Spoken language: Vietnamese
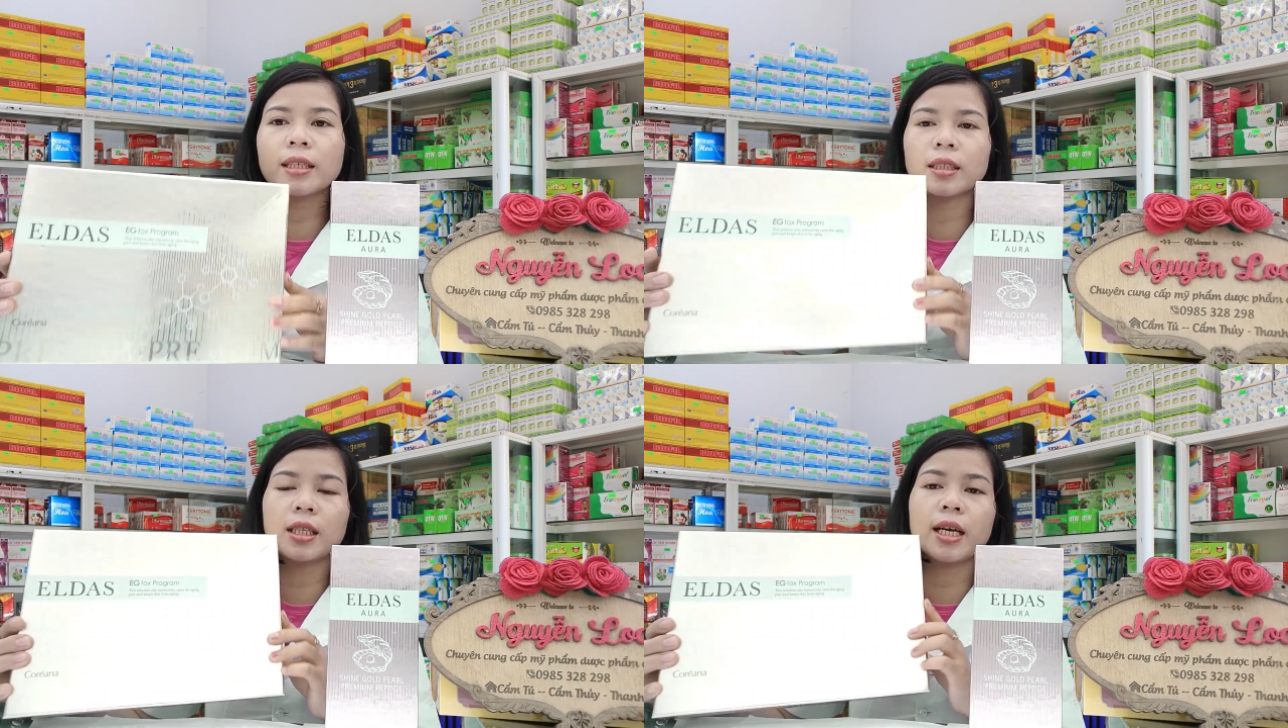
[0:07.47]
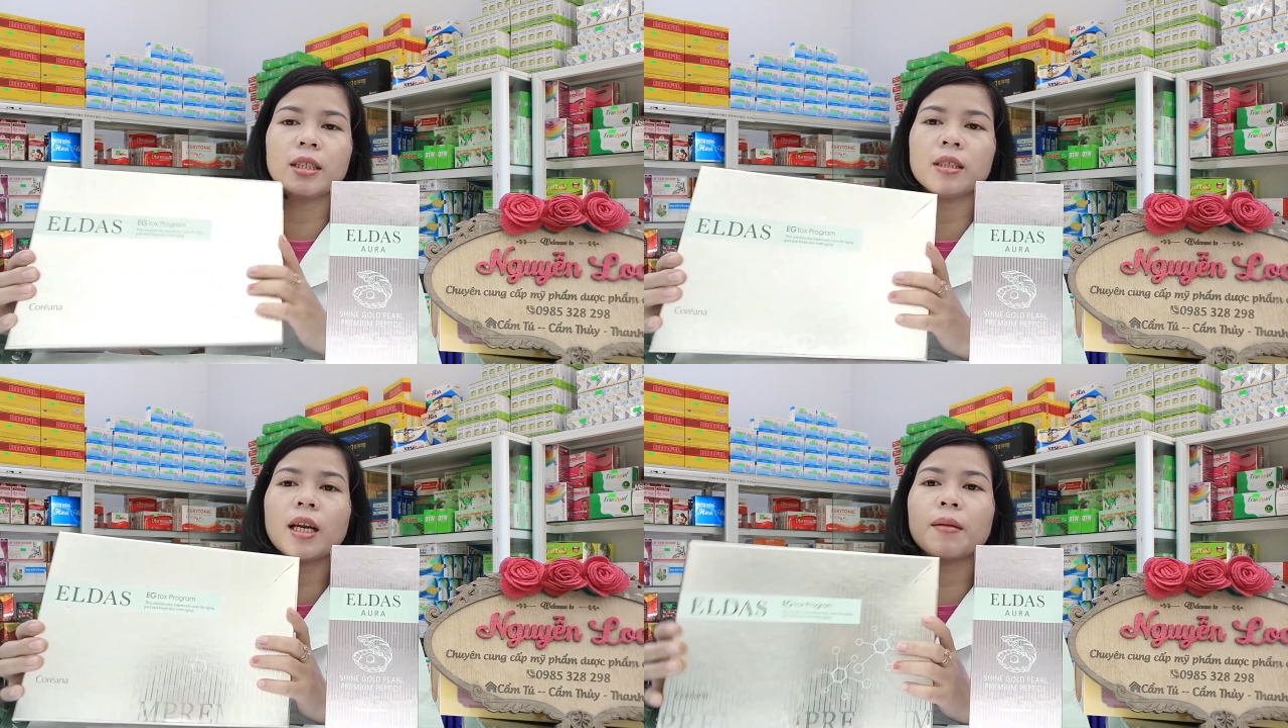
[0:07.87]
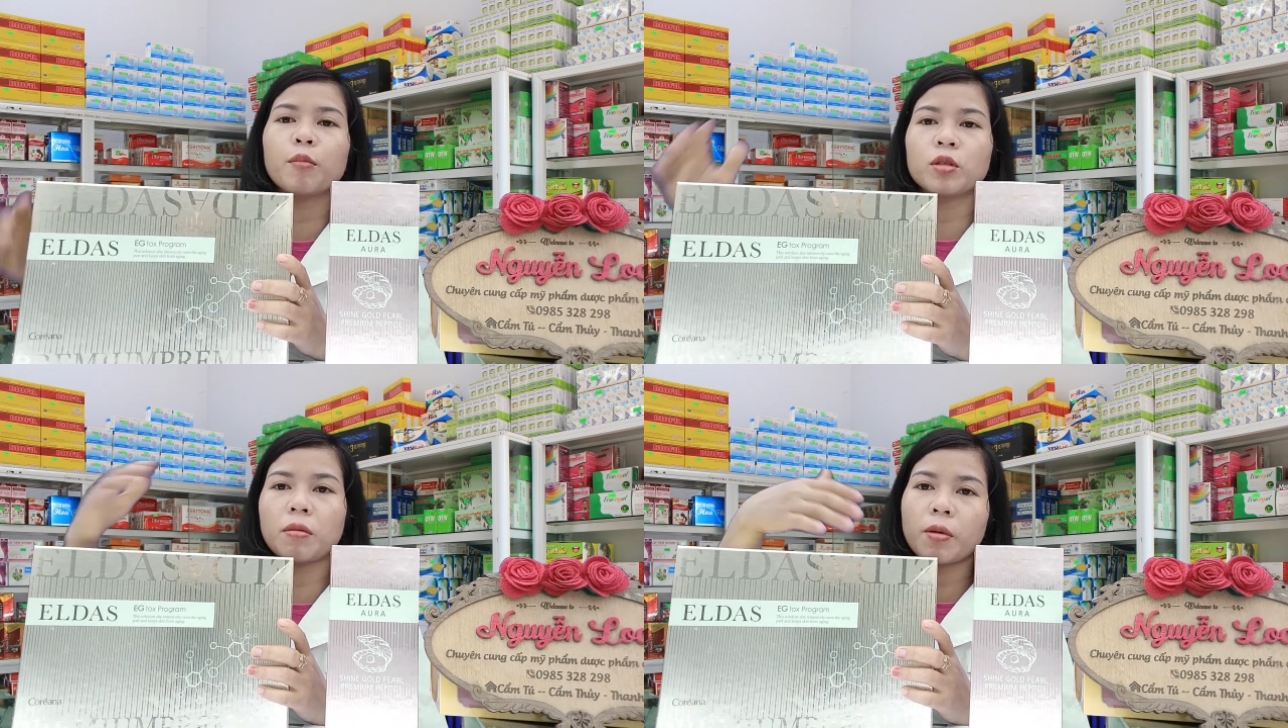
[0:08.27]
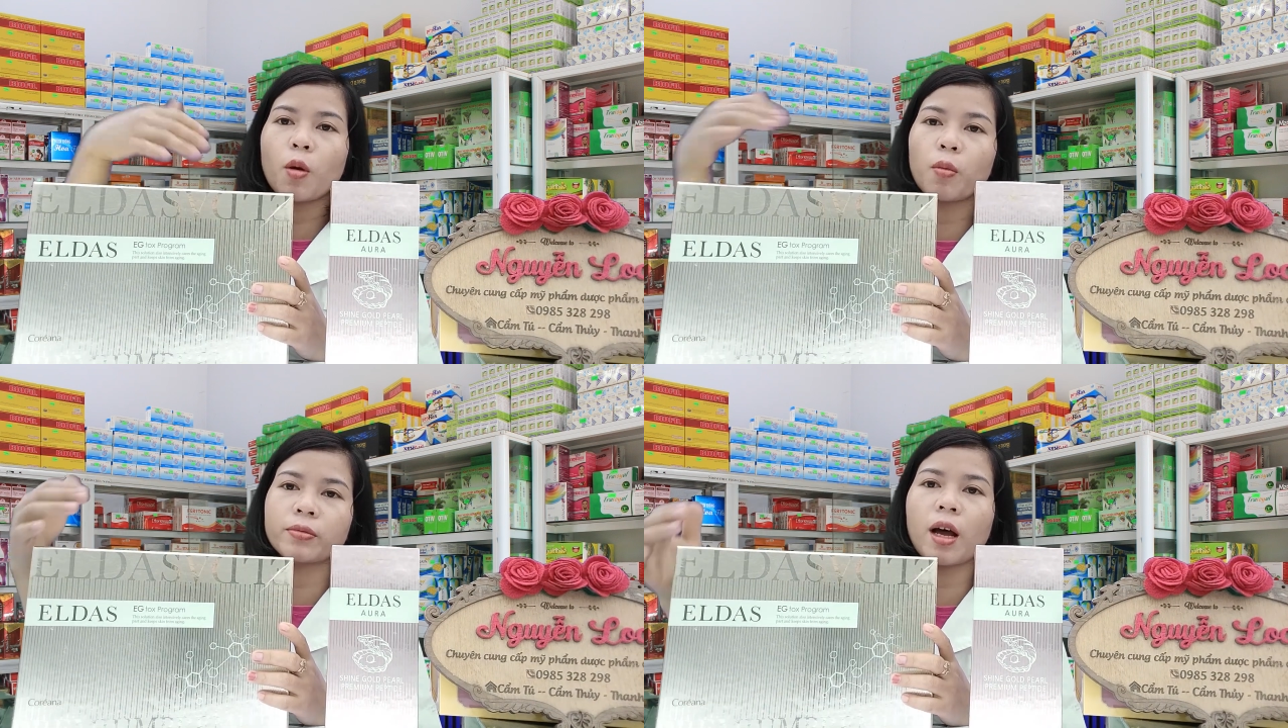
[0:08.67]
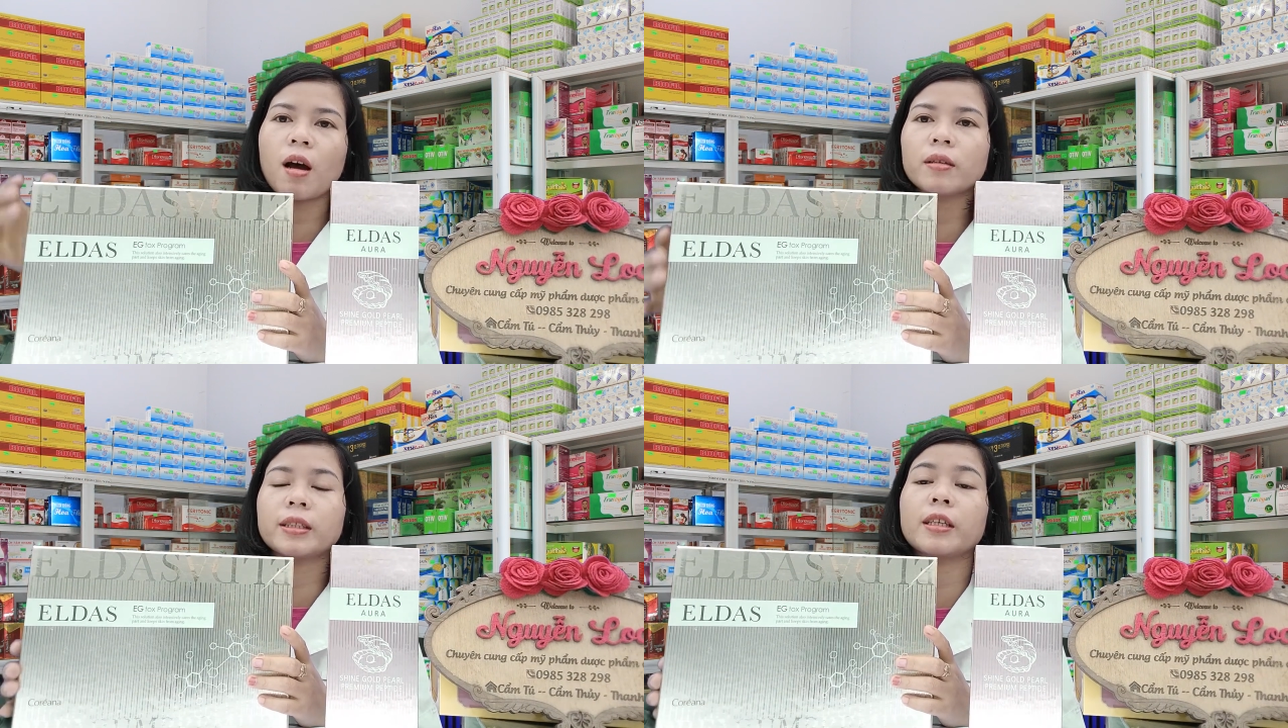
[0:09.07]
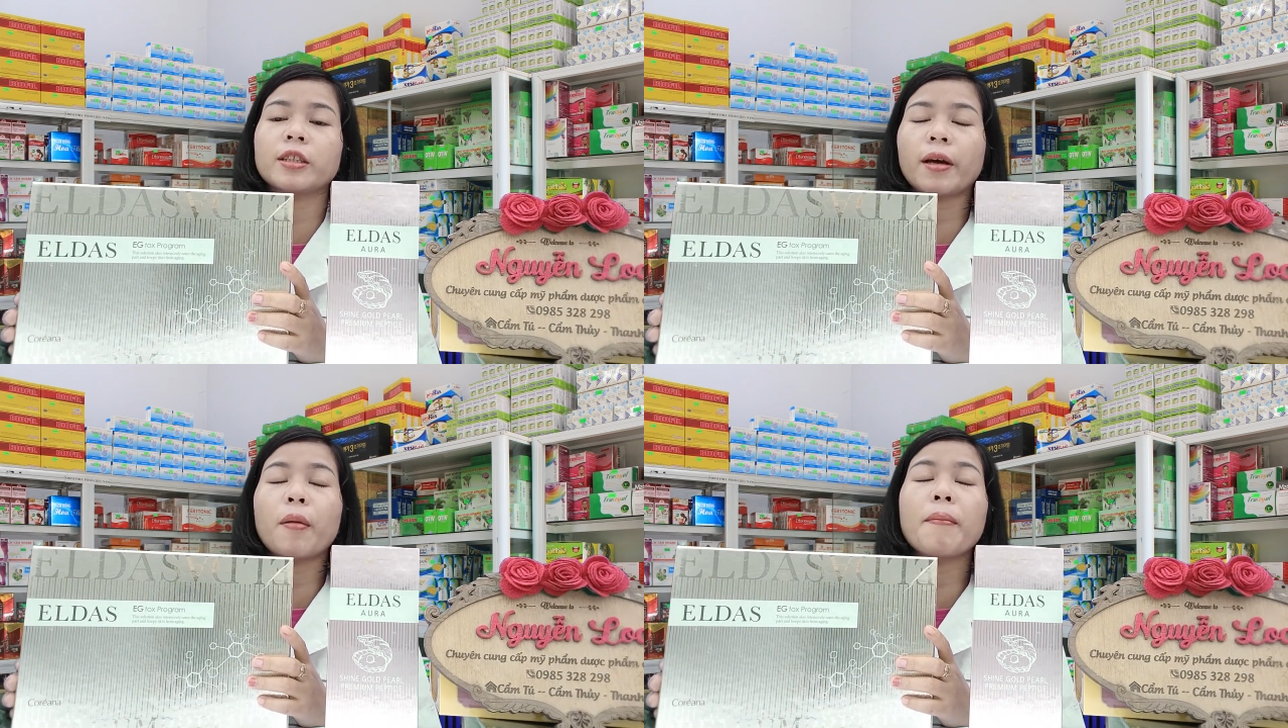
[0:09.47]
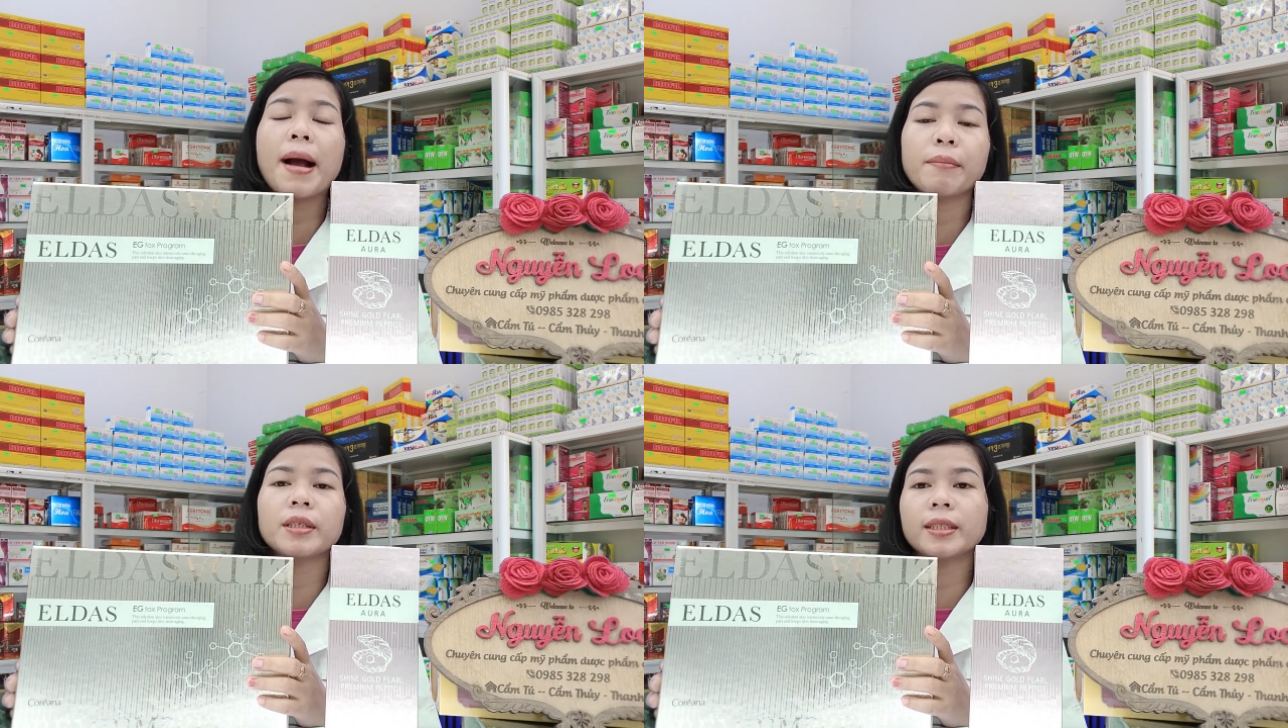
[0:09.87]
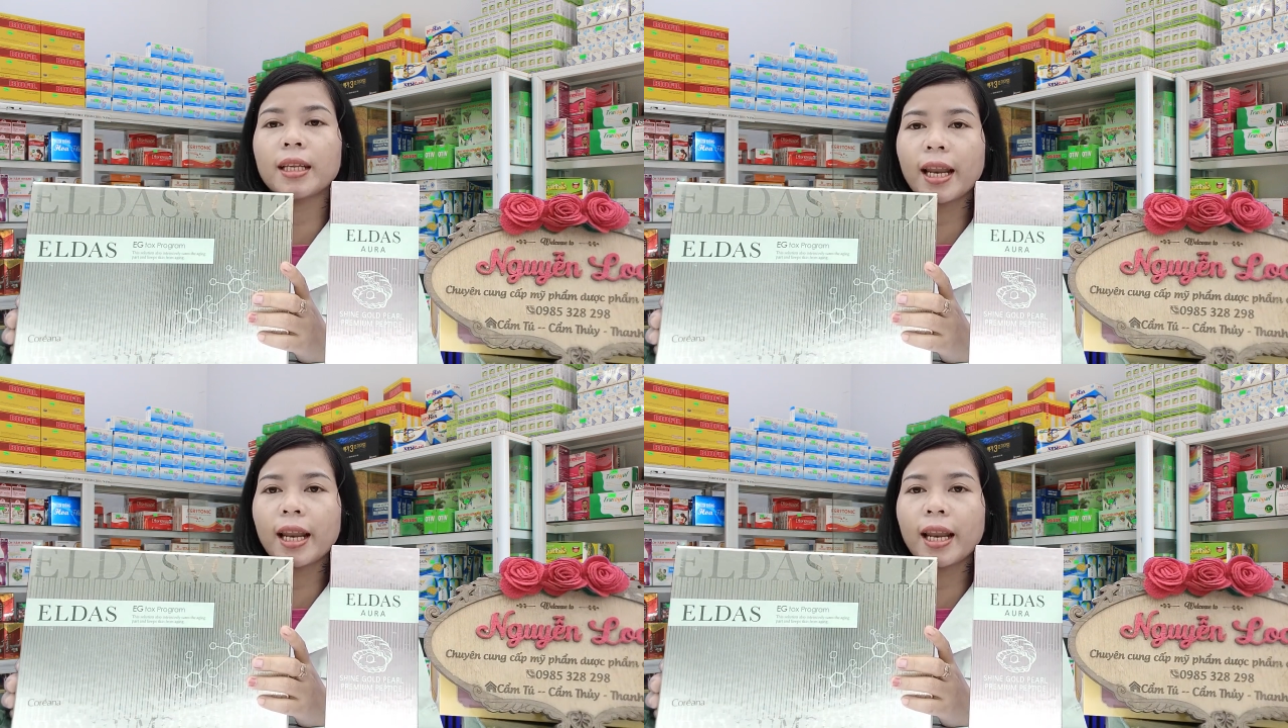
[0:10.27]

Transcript: Đấy, thứ nhất là một trong cái hộp to thì sẽ có ba mươi xi lanh.